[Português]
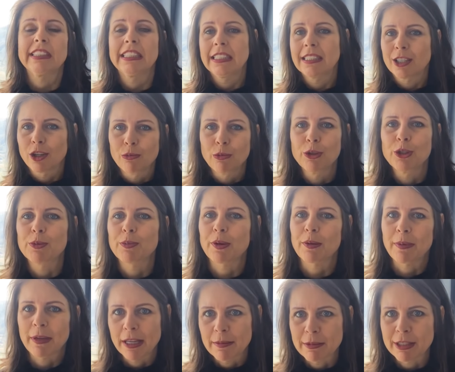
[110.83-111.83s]
São muitos
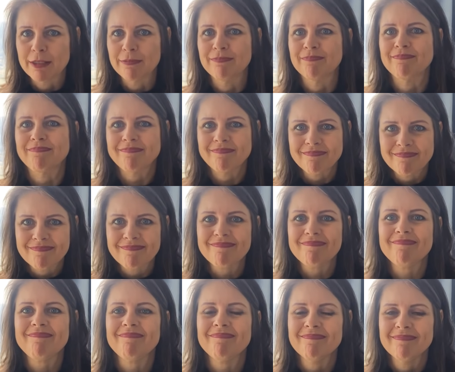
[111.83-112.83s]
problemas.
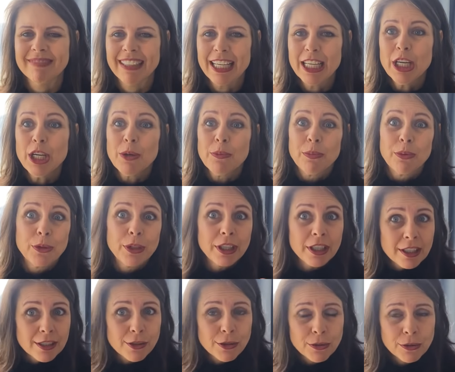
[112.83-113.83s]
Por
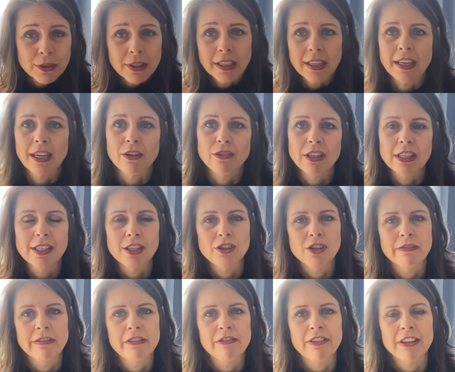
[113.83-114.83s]
isso que eu
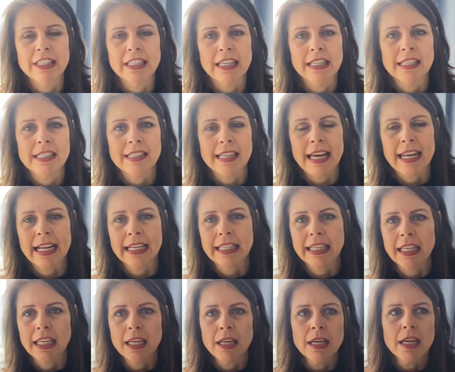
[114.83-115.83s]
decidi vir fazer, estar
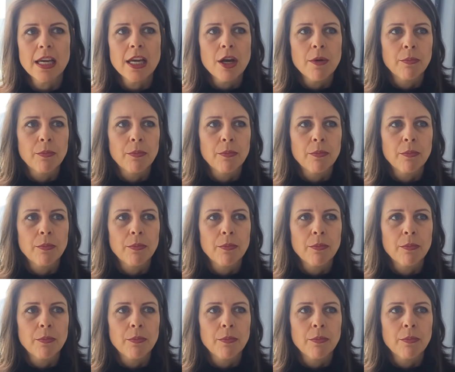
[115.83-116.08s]
aqui,